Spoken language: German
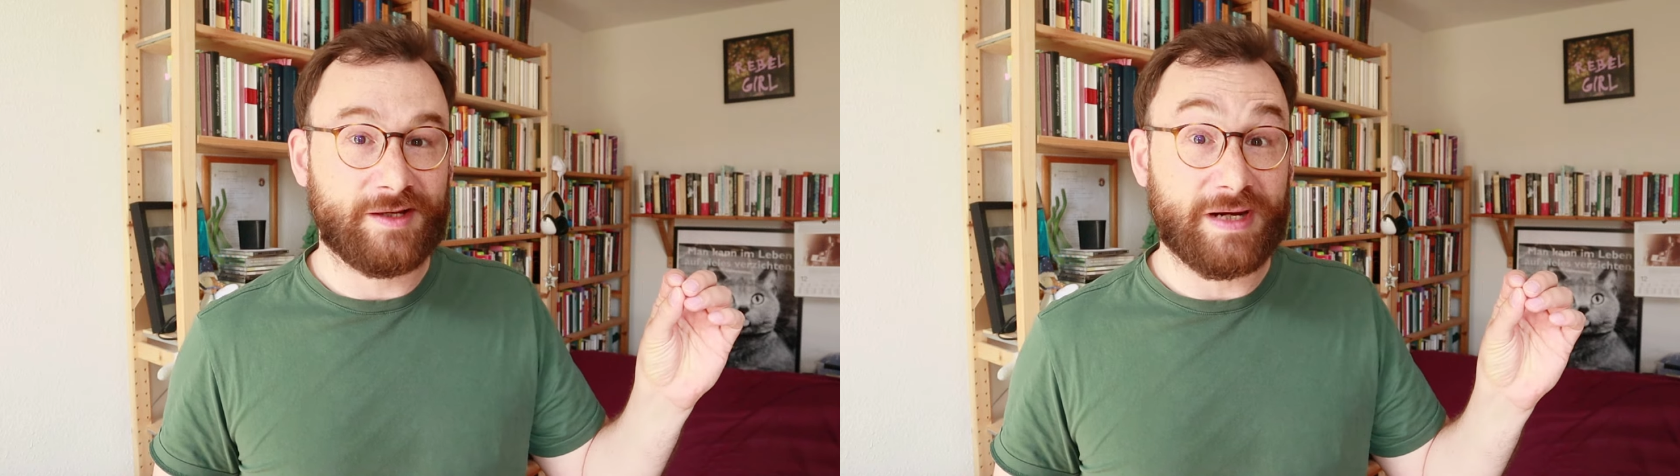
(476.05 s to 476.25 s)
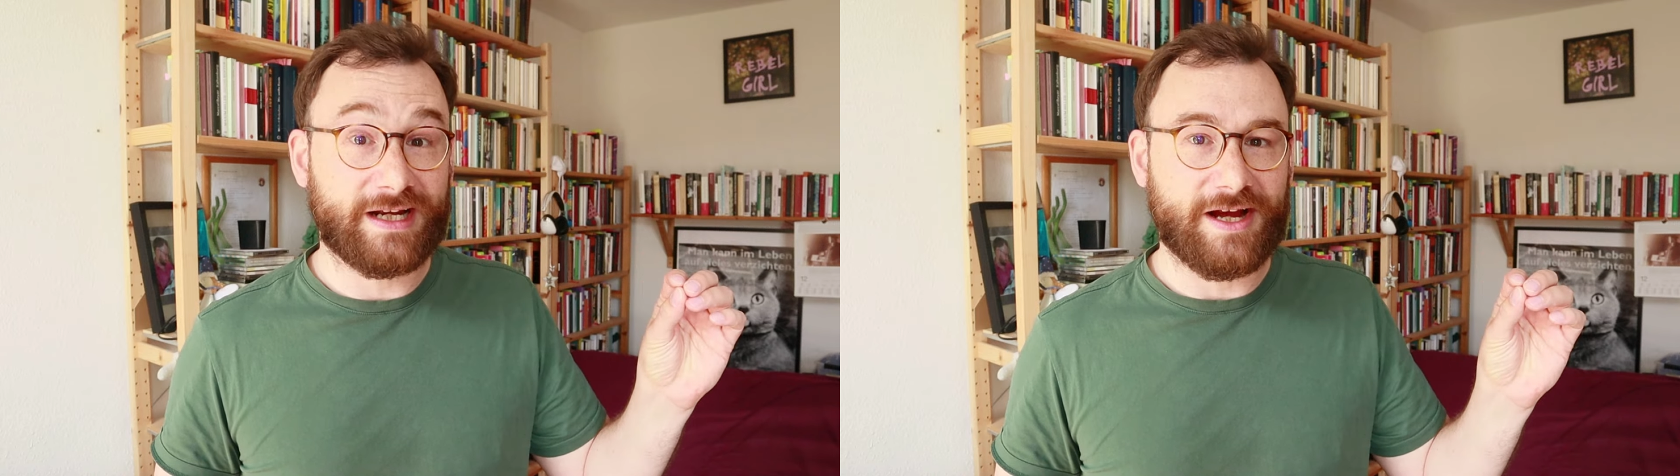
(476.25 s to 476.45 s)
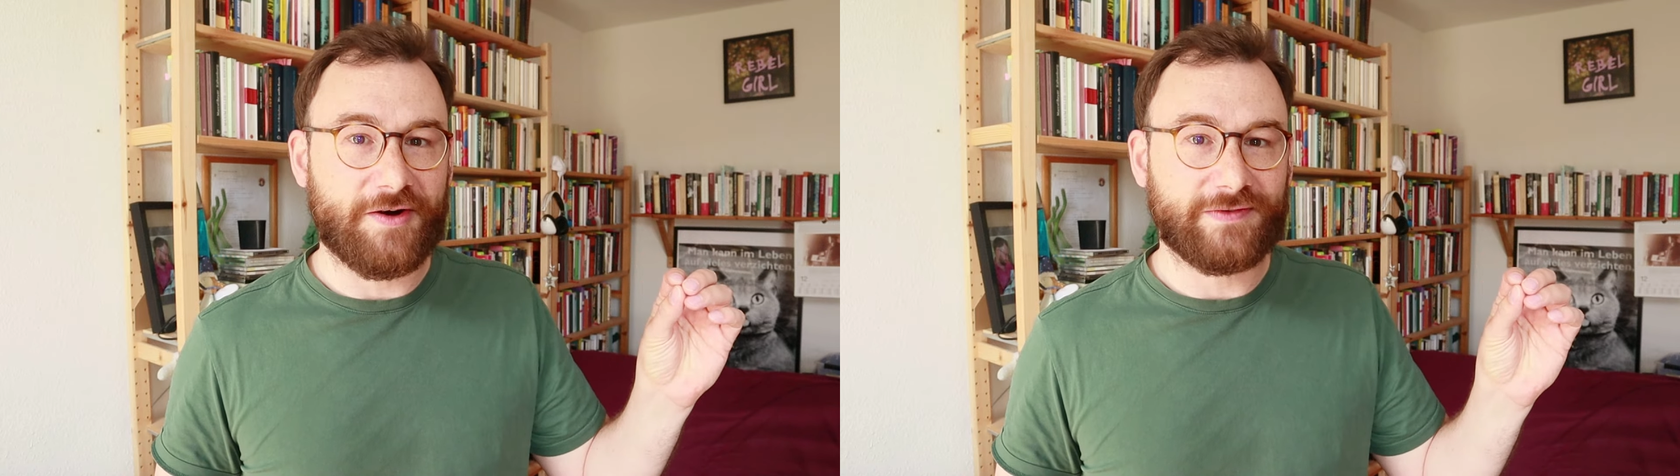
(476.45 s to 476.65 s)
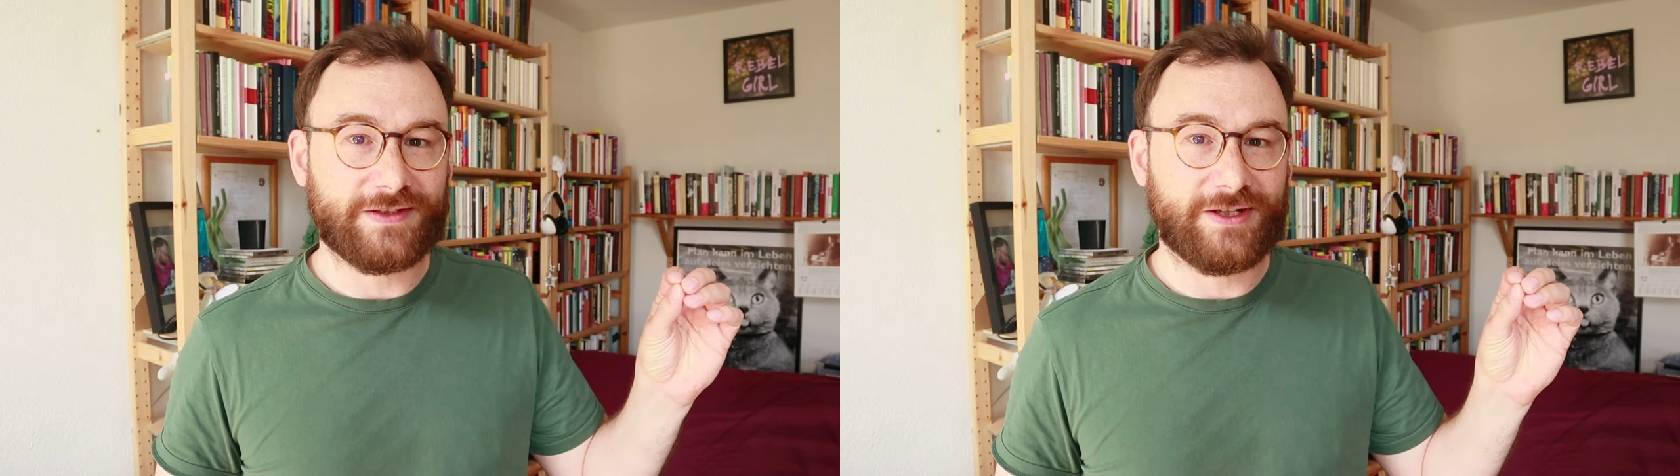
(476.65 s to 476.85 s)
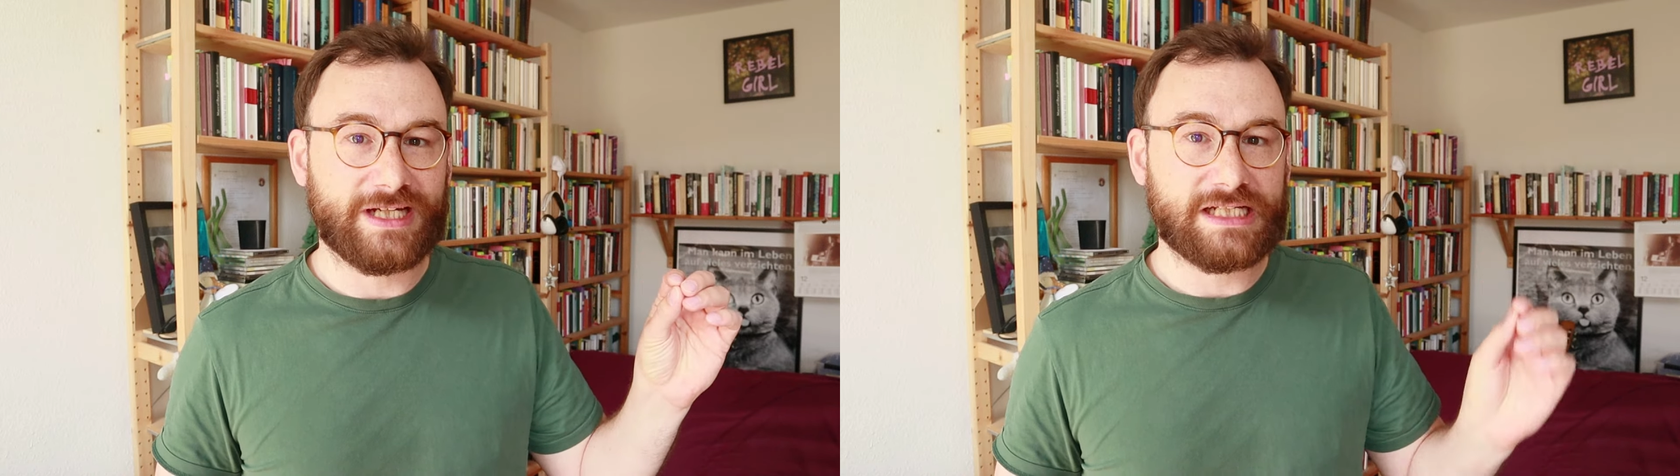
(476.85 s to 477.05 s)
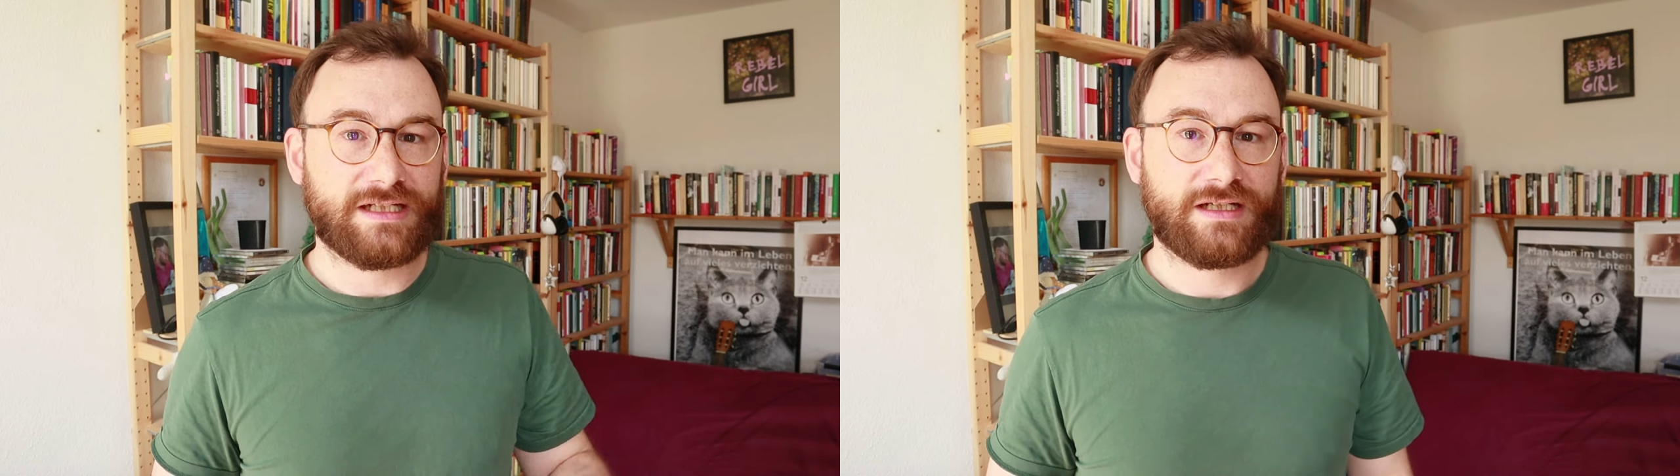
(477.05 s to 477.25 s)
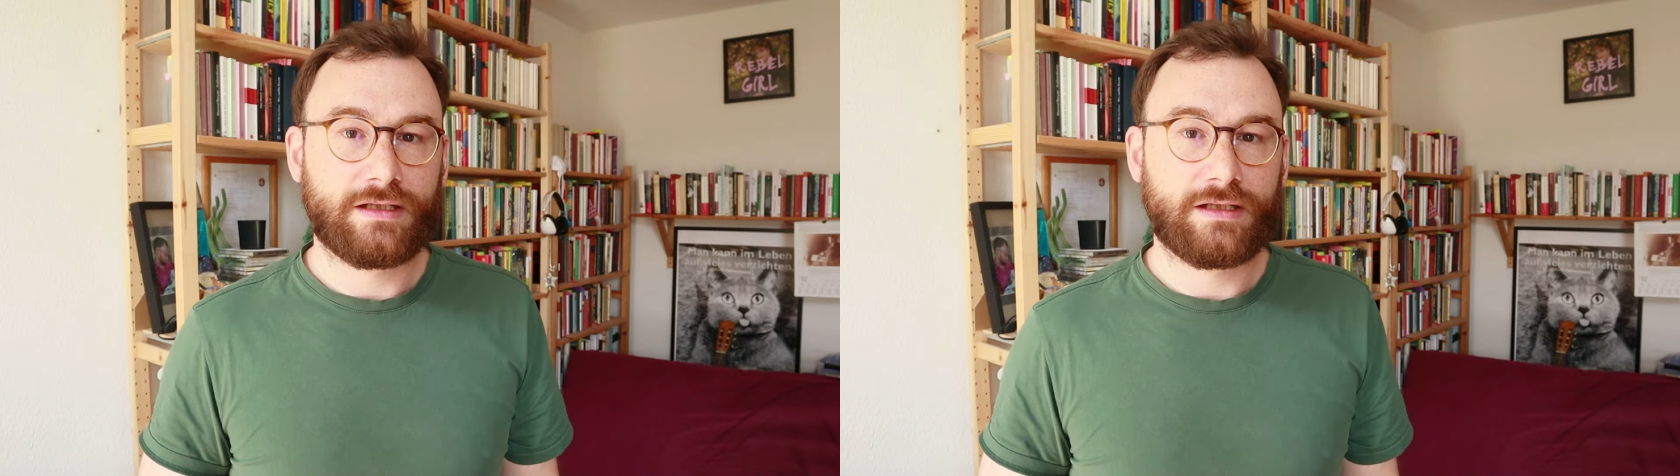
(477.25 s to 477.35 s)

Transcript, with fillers: den man kaufen konnte.